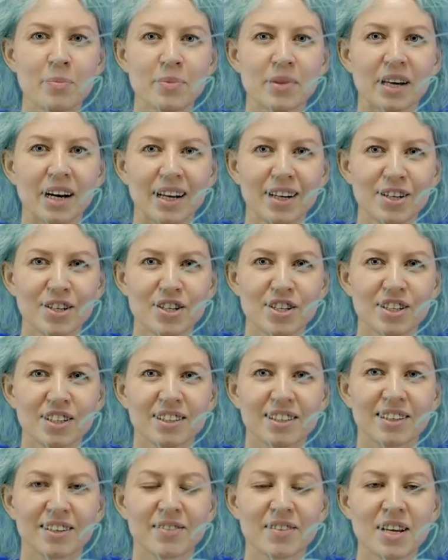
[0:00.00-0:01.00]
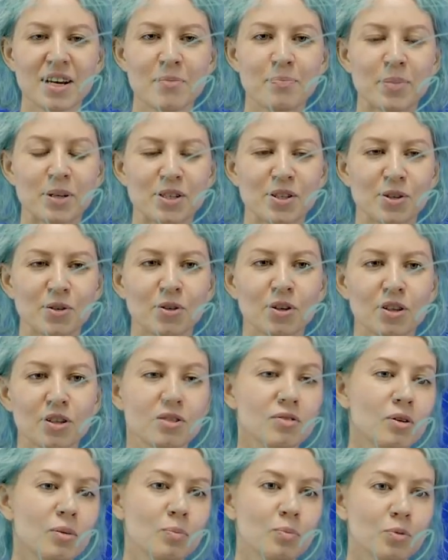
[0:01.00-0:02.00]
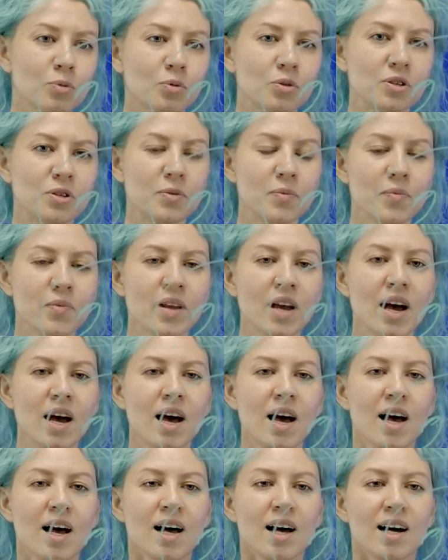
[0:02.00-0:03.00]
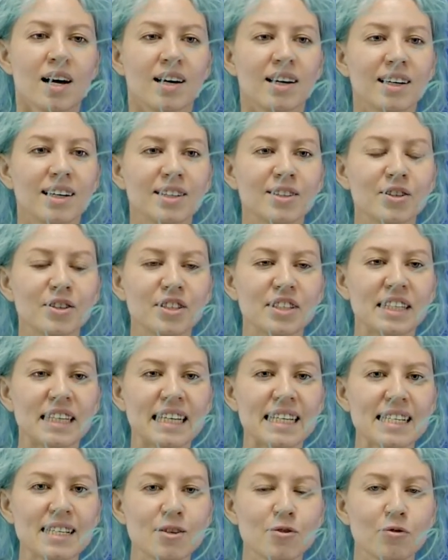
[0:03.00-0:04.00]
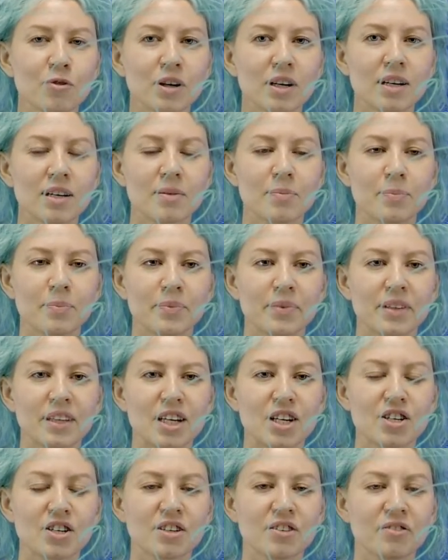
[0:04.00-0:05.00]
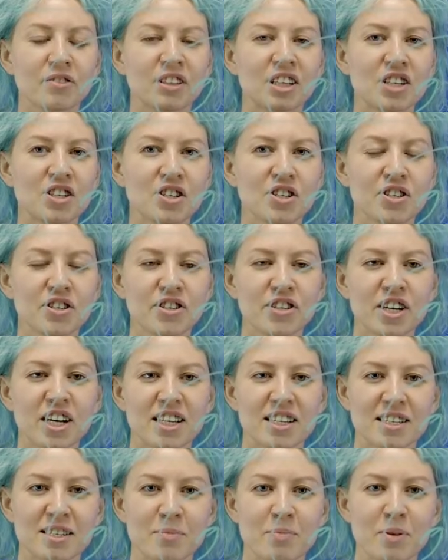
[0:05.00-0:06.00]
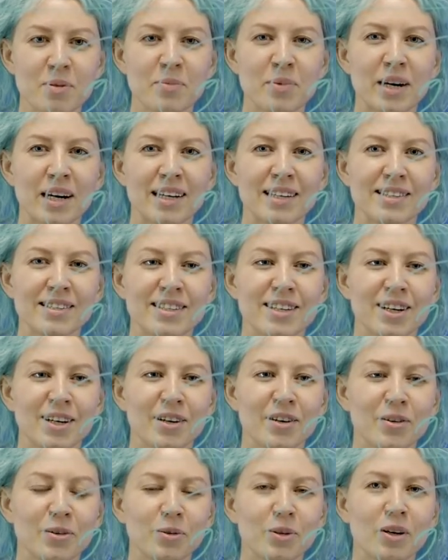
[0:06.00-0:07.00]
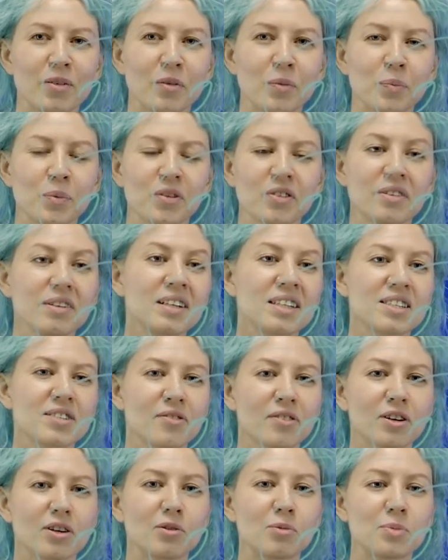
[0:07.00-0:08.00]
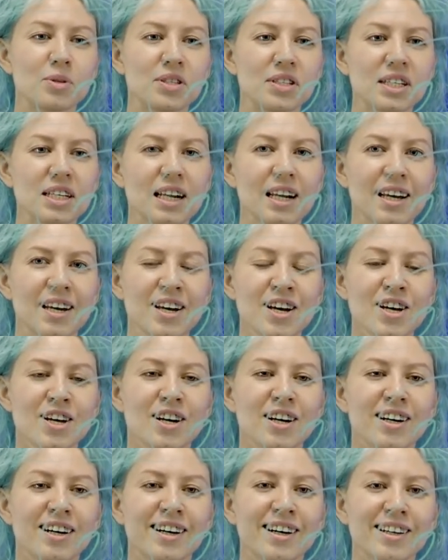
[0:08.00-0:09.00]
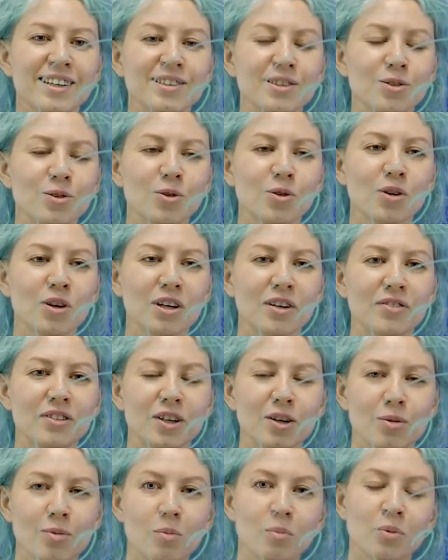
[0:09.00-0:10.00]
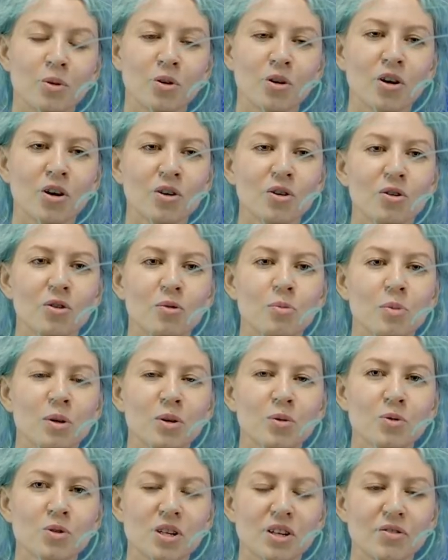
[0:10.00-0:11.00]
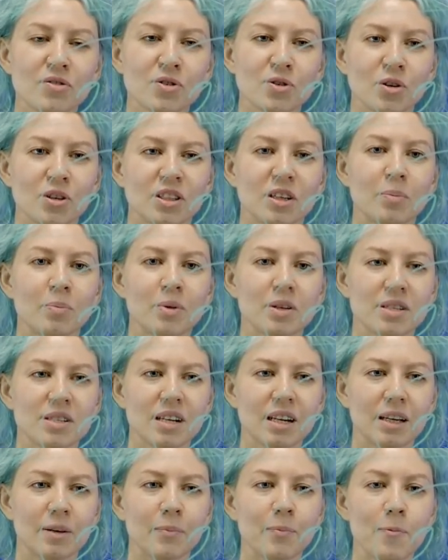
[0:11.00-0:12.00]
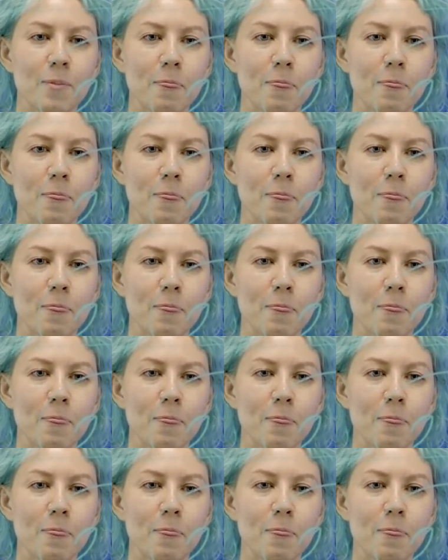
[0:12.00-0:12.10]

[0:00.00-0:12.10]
дальше построить свой путь. А, то есть, если вам даже вы даже сейчас не понимаете, да, куда вам двигаться, в каком стиле, а, то ко второму блоку мы уже все это определим.